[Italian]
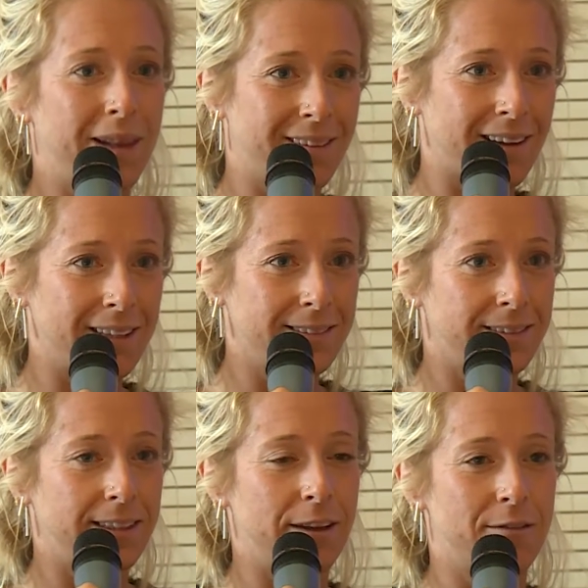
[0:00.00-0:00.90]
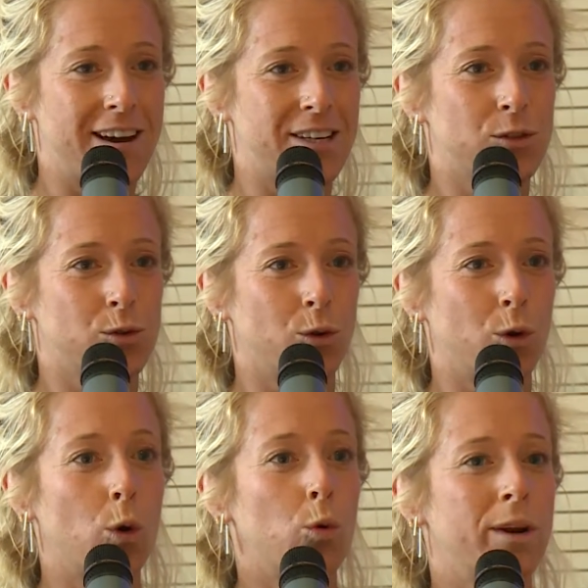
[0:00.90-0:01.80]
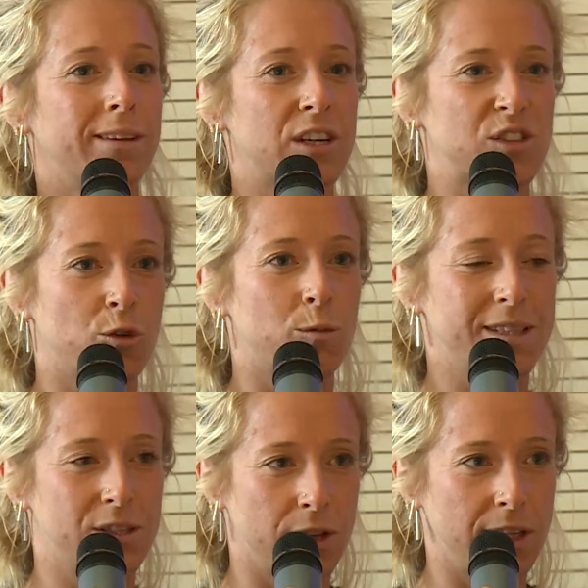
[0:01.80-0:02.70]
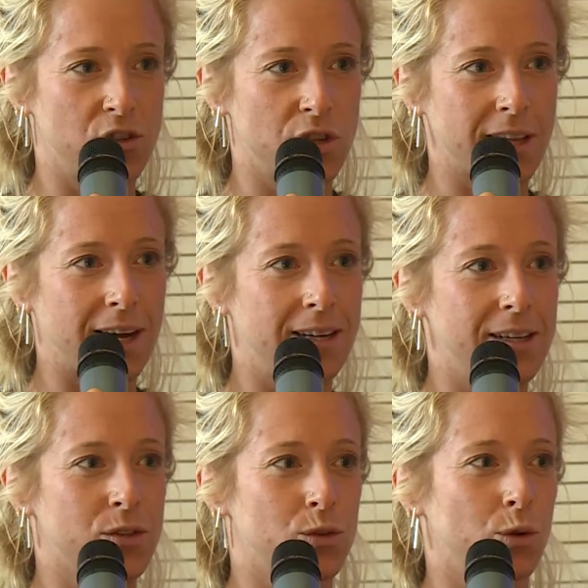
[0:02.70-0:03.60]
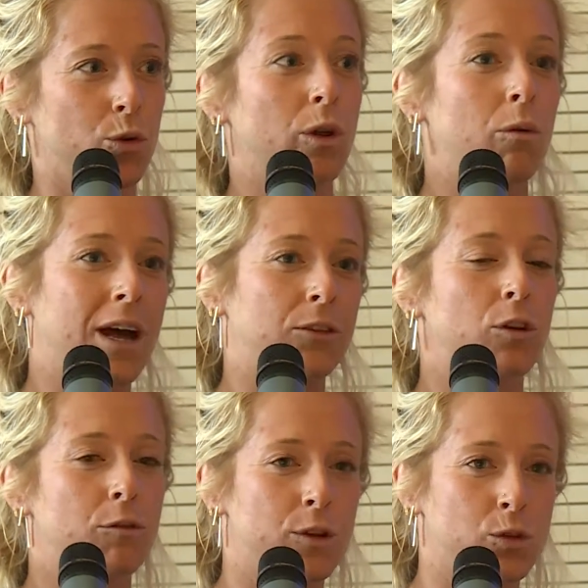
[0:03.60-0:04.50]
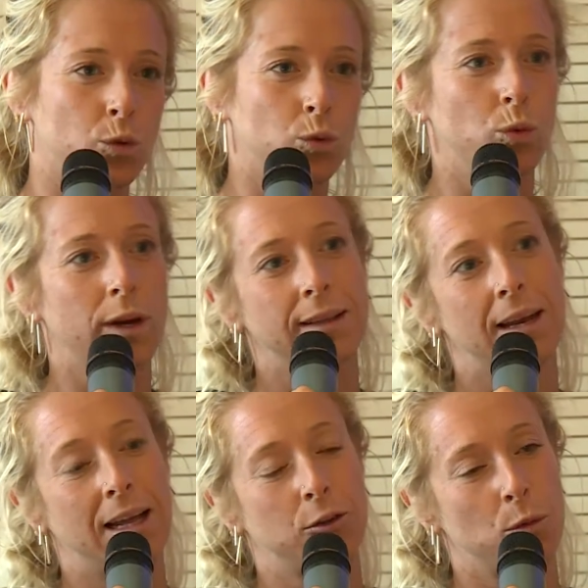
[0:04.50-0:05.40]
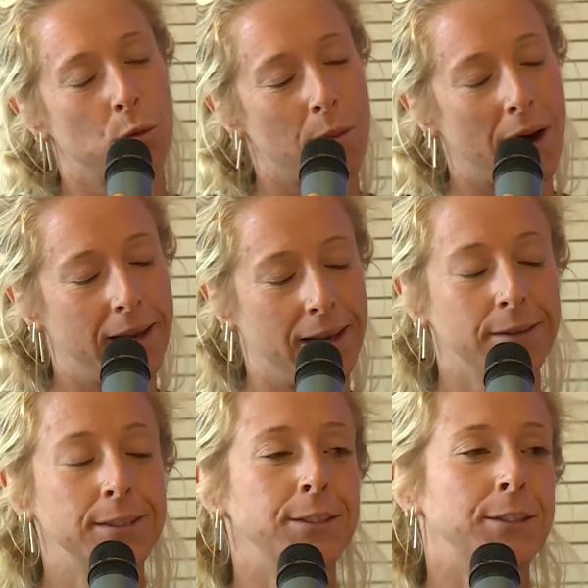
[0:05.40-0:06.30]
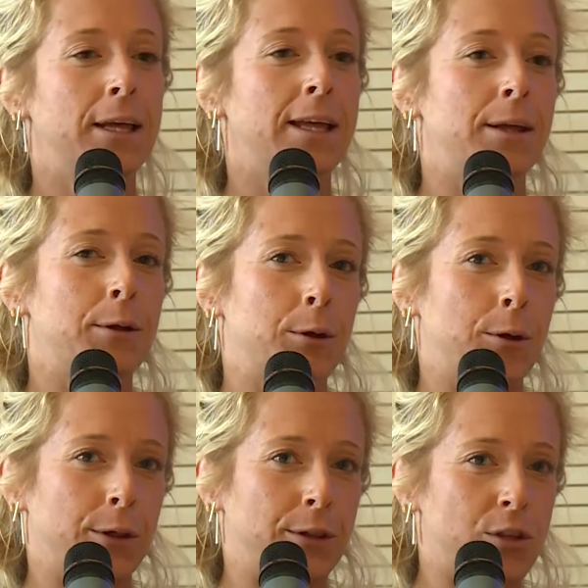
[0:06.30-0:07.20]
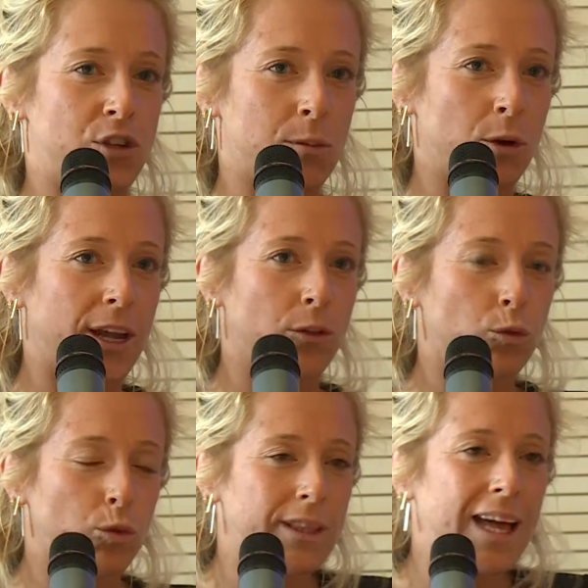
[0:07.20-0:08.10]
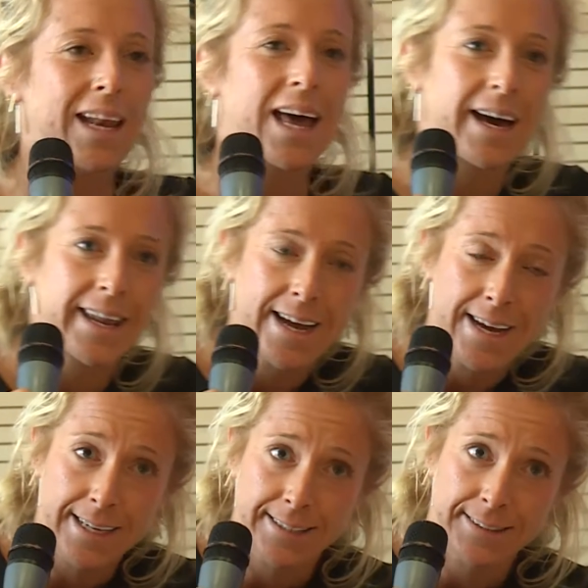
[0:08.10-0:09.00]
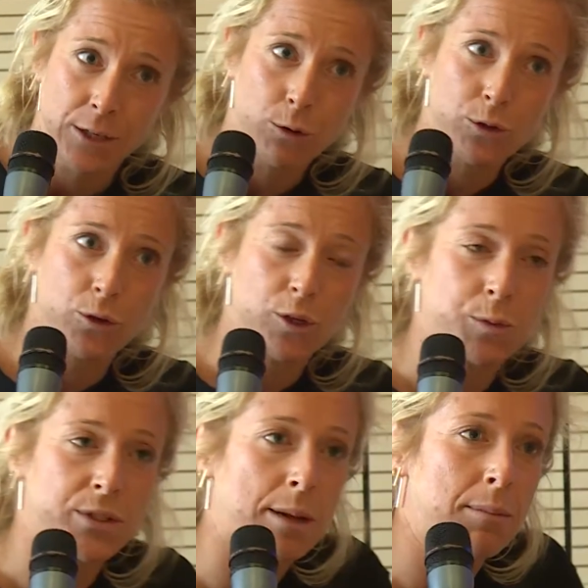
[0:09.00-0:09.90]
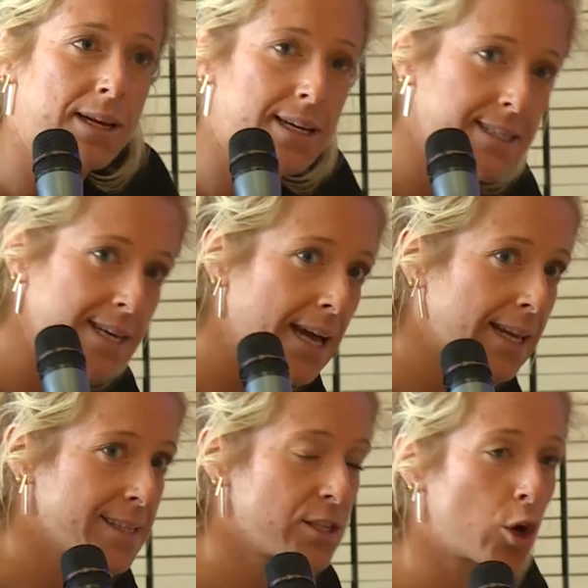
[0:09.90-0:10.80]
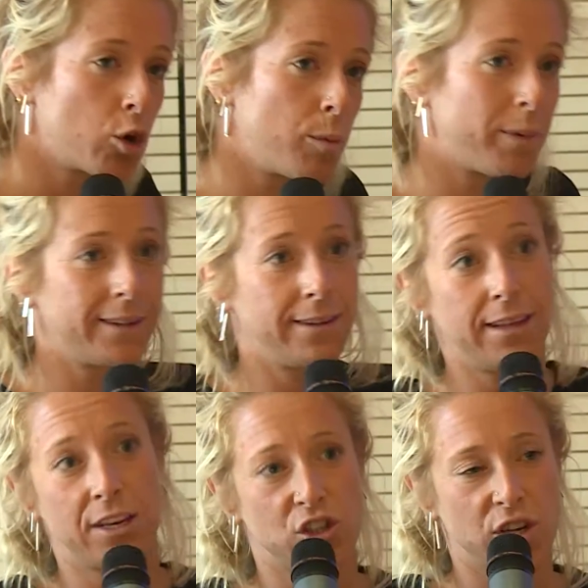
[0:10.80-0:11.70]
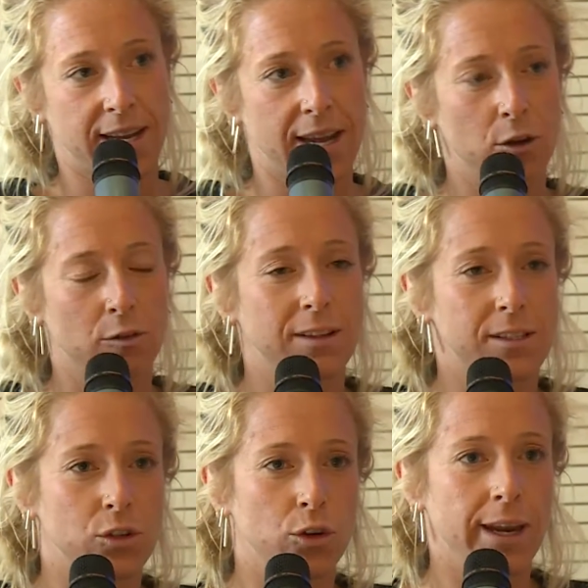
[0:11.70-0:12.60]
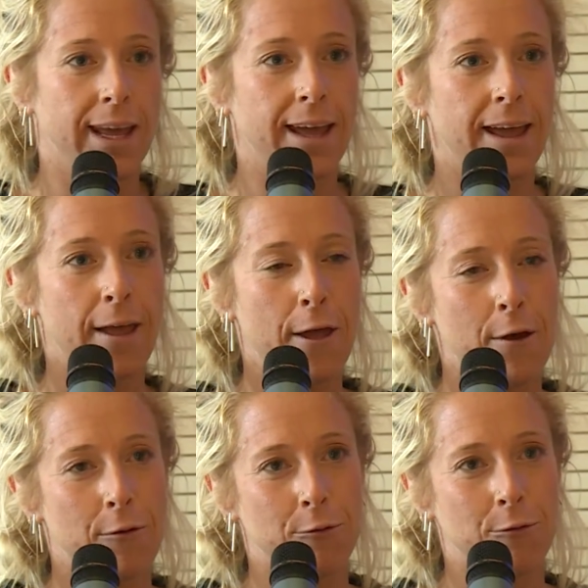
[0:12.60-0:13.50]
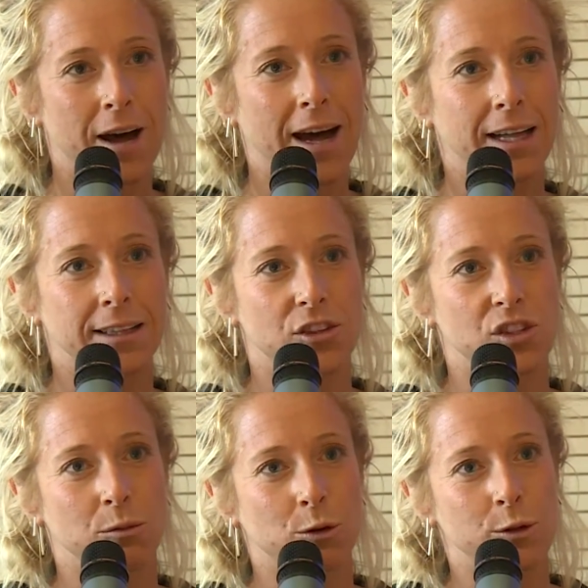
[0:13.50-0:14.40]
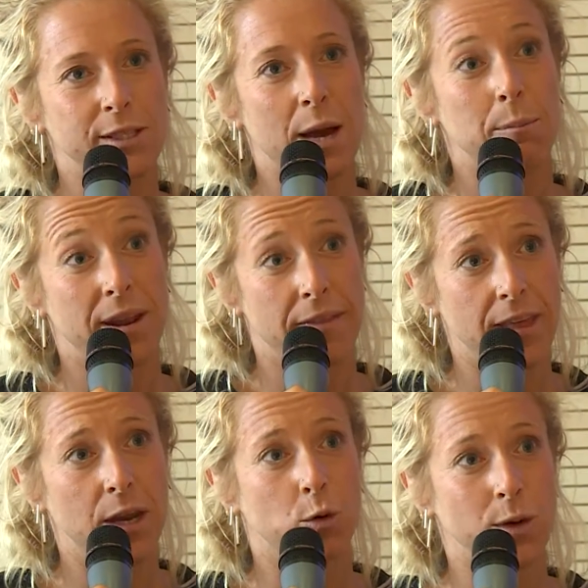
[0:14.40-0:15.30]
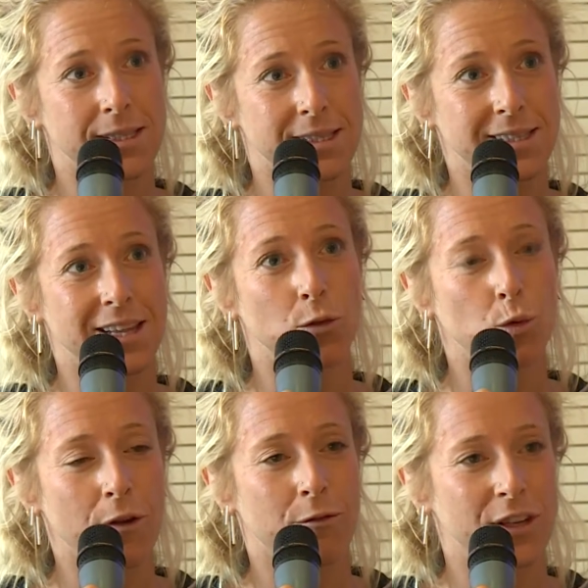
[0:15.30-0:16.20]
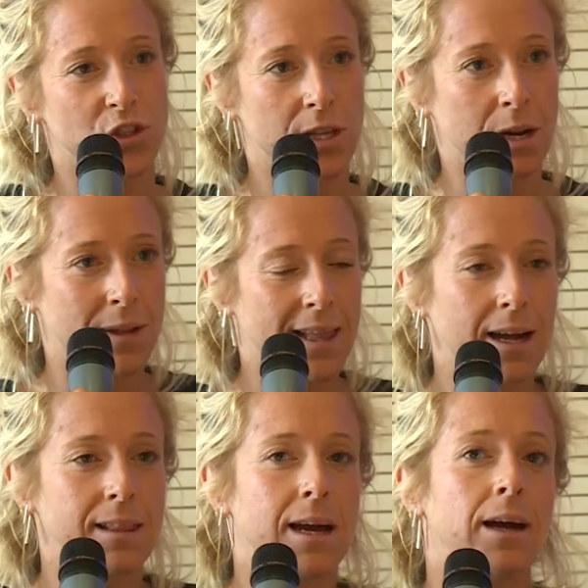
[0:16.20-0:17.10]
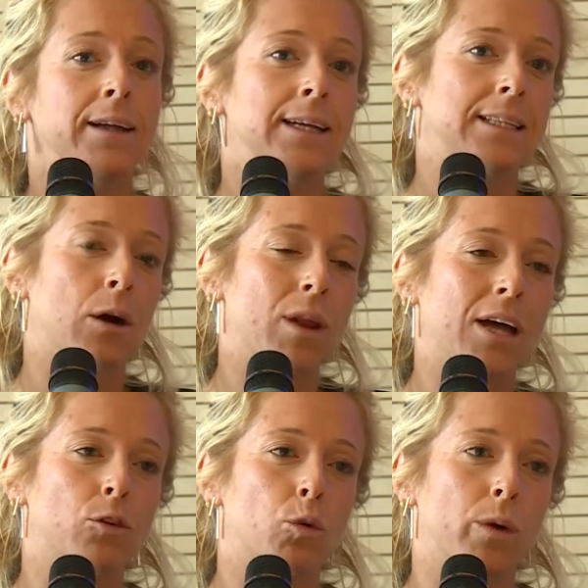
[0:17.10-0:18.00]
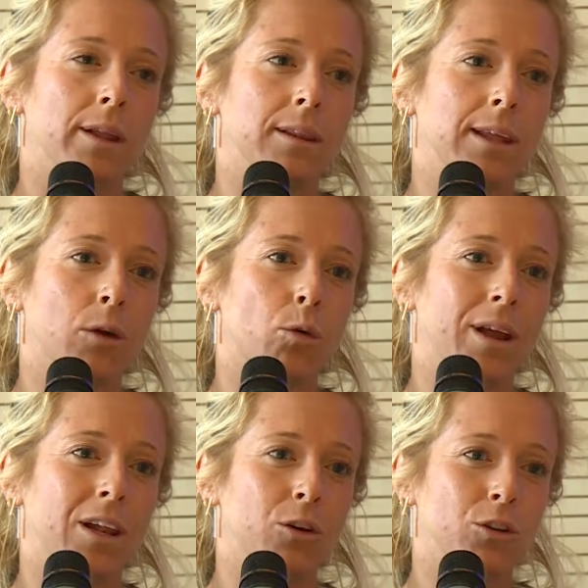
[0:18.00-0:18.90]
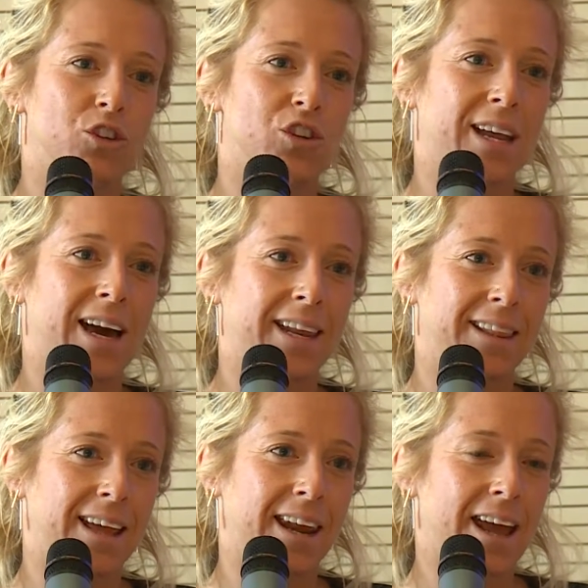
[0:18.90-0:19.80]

abilitanti verso una trasformazione digitale sono da un lato l'infrastruttura, dall'altro mobile. Diciamo che tutta l'area di cui sono responsabile in Arsenal che si occupa di ricerca e innovazione va diciamo così, a prendere queste due facce della medaglia. Da un lato quindi quello di cercare di